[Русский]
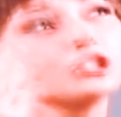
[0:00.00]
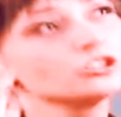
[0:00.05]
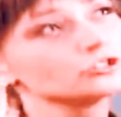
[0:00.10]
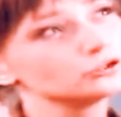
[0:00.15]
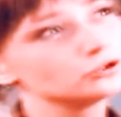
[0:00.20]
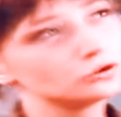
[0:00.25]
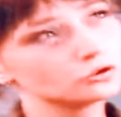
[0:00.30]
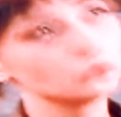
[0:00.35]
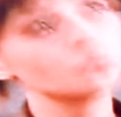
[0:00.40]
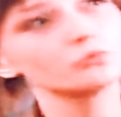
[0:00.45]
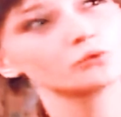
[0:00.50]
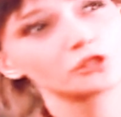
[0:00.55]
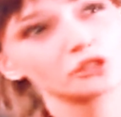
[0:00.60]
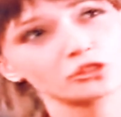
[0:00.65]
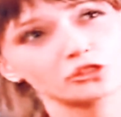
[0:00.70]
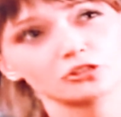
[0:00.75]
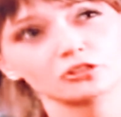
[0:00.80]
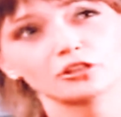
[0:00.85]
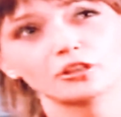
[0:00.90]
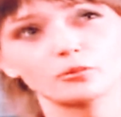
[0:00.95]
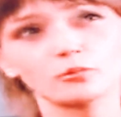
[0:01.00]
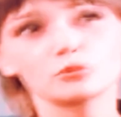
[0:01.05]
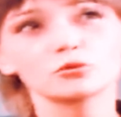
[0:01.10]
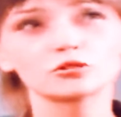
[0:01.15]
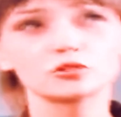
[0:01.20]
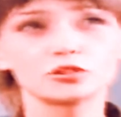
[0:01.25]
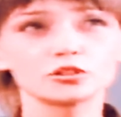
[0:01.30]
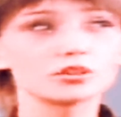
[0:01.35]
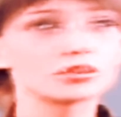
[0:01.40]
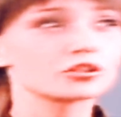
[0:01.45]
Думаешь,
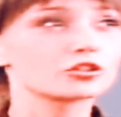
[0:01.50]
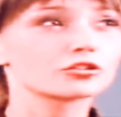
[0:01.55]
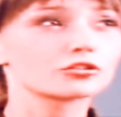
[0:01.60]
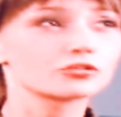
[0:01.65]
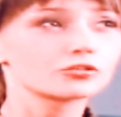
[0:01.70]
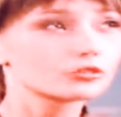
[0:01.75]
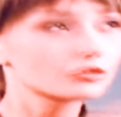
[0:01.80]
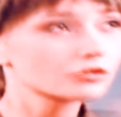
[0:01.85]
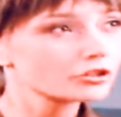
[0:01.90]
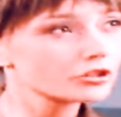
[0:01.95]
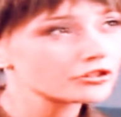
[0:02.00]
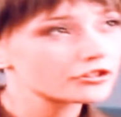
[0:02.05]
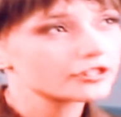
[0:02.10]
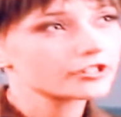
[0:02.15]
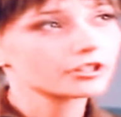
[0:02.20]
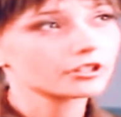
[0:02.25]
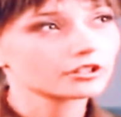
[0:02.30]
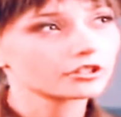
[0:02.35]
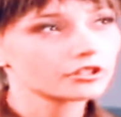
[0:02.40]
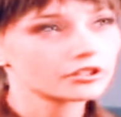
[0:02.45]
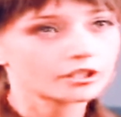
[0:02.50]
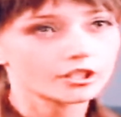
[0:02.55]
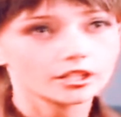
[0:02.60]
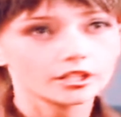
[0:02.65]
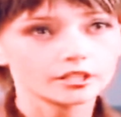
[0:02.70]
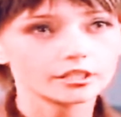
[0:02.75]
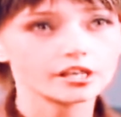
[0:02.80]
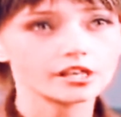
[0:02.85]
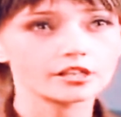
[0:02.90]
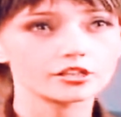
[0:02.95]
работаешь, что-то делаешь,
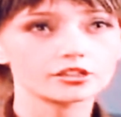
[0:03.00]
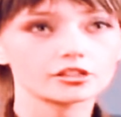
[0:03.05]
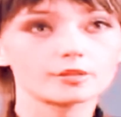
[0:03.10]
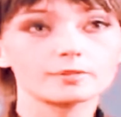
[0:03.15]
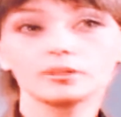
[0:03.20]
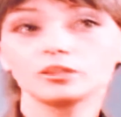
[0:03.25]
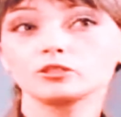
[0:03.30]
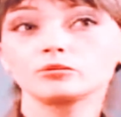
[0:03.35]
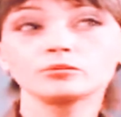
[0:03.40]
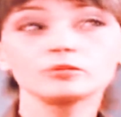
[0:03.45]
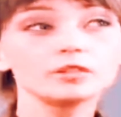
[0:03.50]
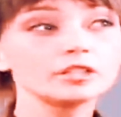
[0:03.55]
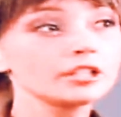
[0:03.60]
стараешься, а потом